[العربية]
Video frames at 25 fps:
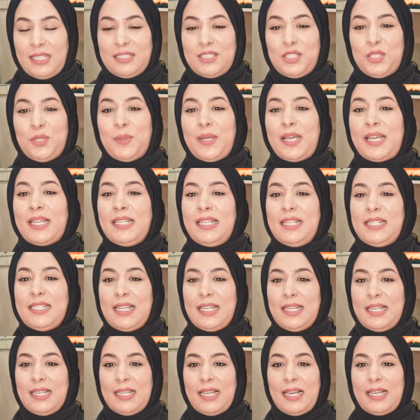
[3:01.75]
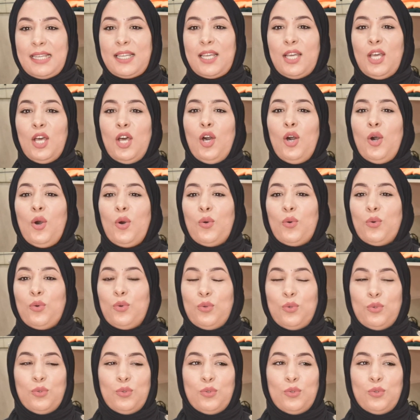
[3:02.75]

عندي ويخلي لي لايك و